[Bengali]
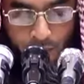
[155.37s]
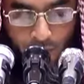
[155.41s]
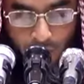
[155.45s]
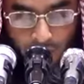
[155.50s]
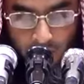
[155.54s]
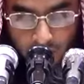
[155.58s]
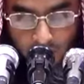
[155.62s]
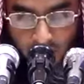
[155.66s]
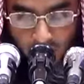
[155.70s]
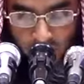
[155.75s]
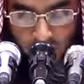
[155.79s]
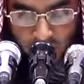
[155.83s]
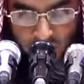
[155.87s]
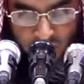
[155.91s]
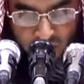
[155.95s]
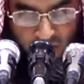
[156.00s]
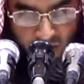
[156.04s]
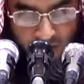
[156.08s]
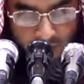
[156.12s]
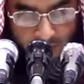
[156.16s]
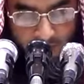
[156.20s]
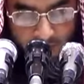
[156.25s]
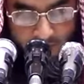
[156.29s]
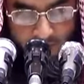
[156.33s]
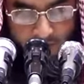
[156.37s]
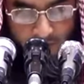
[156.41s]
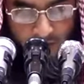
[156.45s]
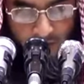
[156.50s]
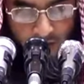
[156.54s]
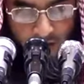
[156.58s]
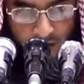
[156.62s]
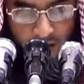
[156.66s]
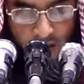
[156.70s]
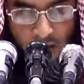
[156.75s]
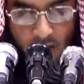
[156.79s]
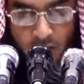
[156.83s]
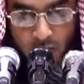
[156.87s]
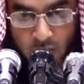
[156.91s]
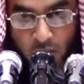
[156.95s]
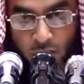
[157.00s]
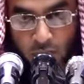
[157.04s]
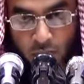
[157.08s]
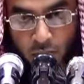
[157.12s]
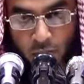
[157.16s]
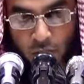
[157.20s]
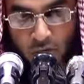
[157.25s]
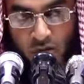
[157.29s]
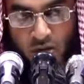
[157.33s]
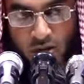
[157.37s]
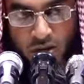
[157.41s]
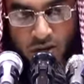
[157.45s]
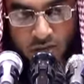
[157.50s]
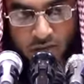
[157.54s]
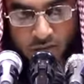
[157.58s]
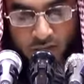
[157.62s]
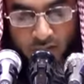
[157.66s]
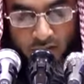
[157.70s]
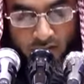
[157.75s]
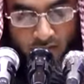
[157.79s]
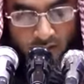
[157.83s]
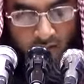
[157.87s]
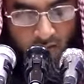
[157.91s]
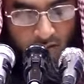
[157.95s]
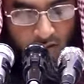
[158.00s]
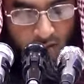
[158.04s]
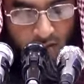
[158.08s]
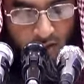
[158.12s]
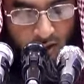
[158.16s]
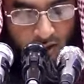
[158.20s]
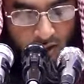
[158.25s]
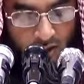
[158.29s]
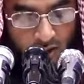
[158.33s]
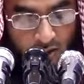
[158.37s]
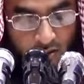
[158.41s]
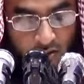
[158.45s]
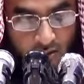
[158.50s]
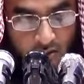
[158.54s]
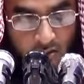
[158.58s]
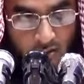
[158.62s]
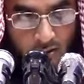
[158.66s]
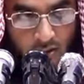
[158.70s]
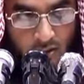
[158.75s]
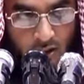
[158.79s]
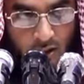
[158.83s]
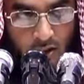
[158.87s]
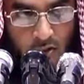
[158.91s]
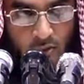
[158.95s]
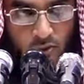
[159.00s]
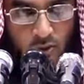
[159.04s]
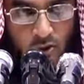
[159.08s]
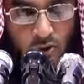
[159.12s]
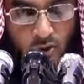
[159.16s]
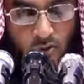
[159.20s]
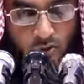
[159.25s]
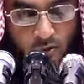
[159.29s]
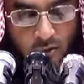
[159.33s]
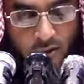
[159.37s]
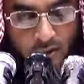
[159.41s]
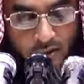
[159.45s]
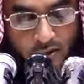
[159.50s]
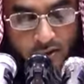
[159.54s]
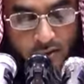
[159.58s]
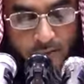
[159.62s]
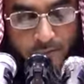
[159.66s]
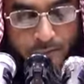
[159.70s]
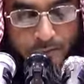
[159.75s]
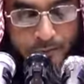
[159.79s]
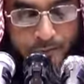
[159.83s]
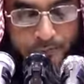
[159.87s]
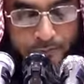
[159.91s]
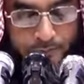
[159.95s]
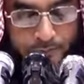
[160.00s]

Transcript: প্রকরণ আট রকমের সাফাতের কথা আলোচিত হয়েছে